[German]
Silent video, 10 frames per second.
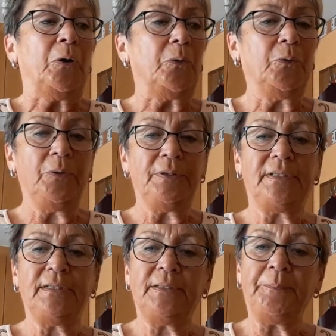und
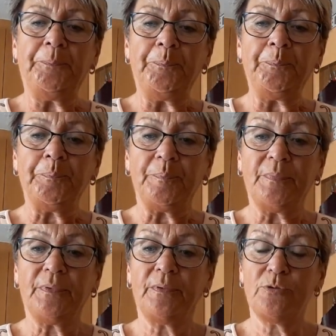ähm,
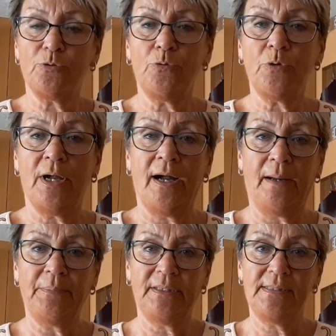so
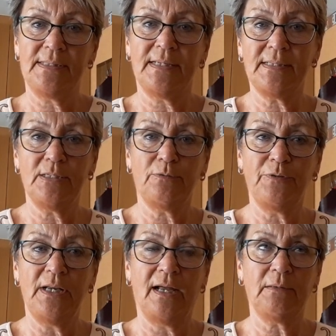kam das, dass ich
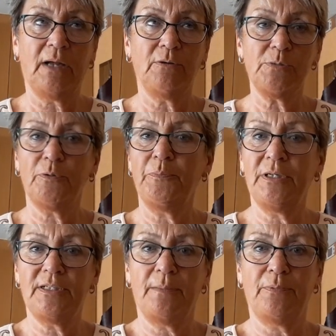viel an,
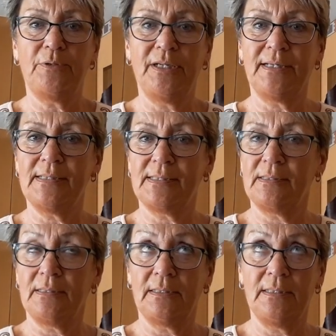ausprobiert habe und nichts
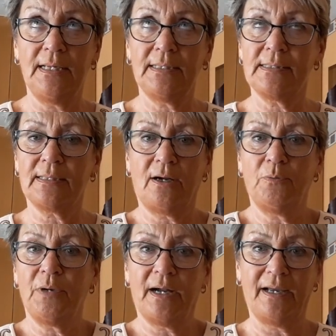nix
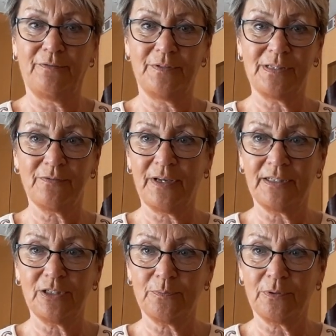Raumgreifendes
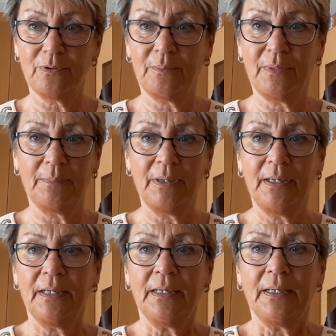fertig bekommen habe.
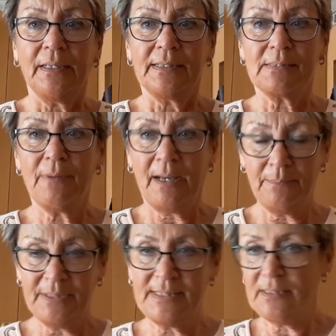Es war ein
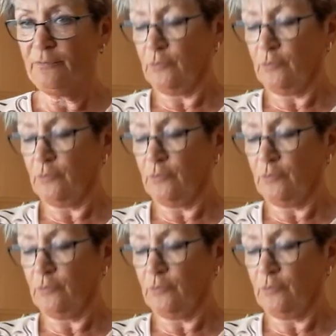bisschen